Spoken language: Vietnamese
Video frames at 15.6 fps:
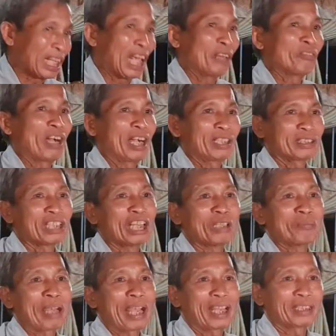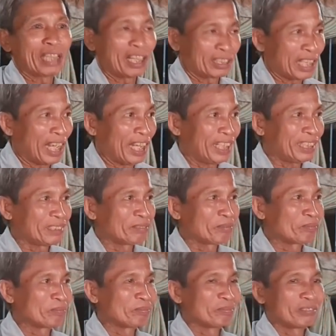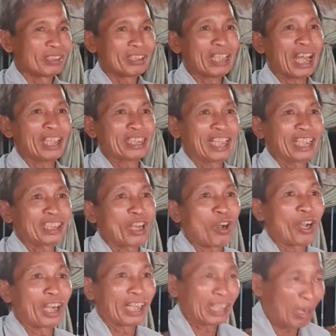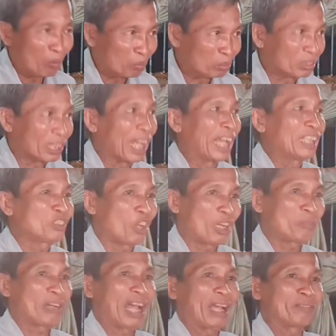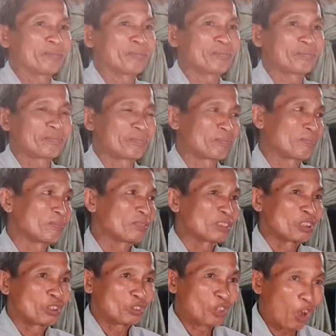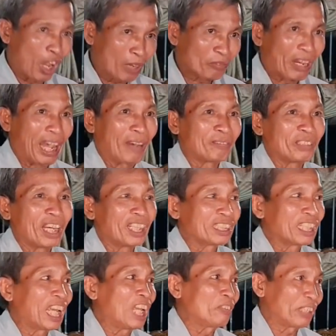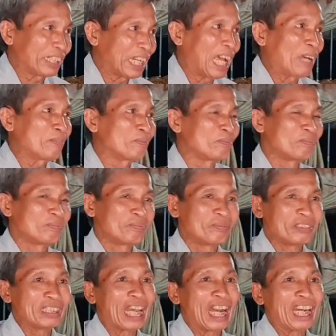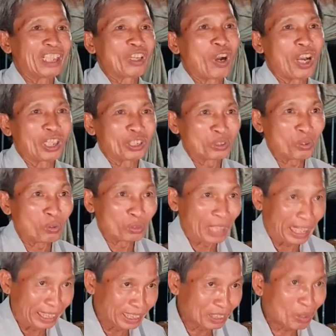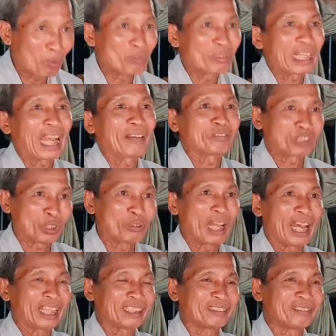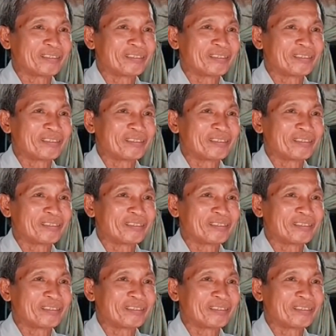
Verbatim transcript: về phật đừng mang nợ thế nợ thế còn không thể thoát phàm thoát phàm nợ thế phải kham nợ còn dù thánh cũng cam chịu đành